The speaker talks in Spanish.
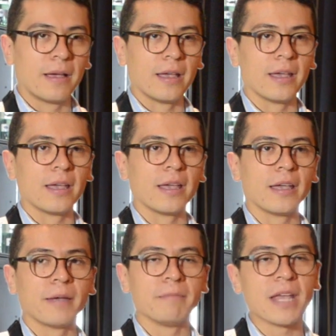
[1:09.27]

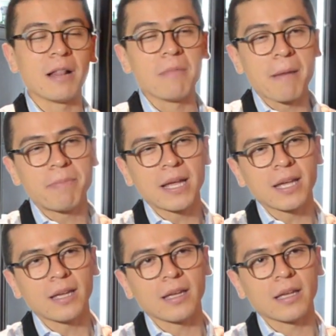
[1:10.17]
eh, miel maple
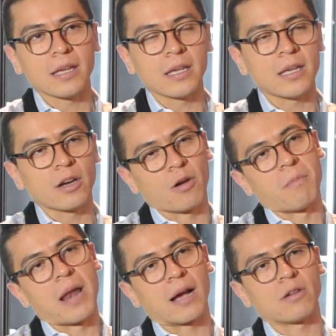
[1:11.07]
y ron
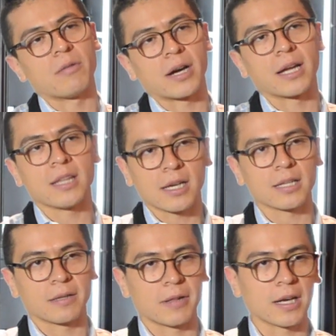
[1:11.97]
blanco, Bacardi
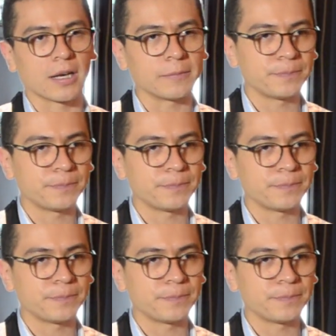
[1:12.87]
Carta Blanca.